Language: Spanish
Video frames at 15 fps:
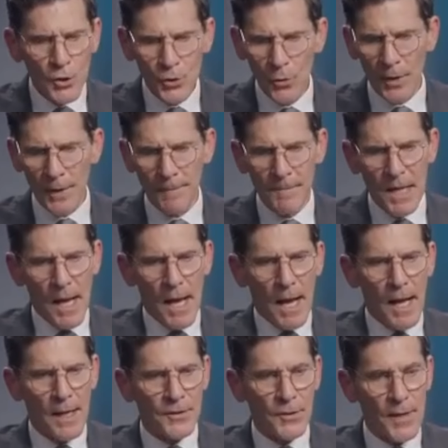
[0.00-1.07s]
Claro.
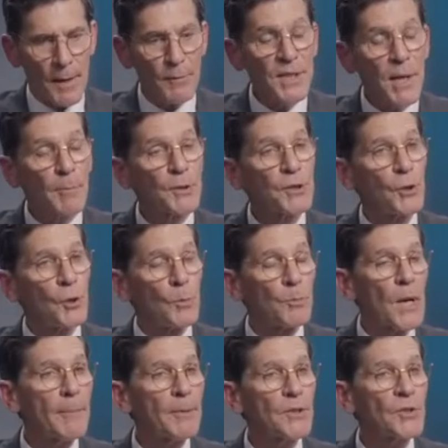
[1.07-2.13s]
Así que eso fue el
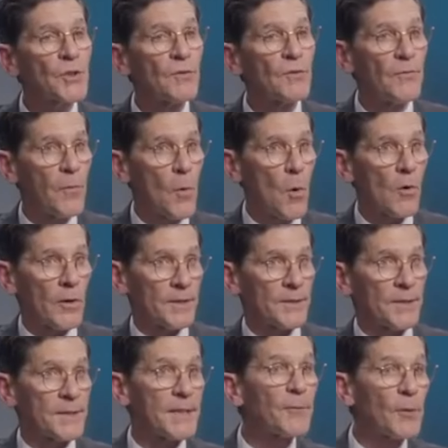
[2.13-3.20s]
número 2. La
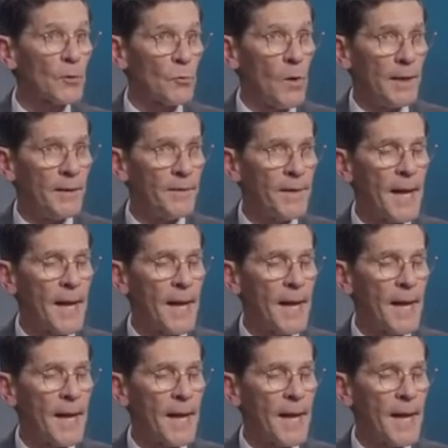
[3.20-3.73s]
proposición 4 es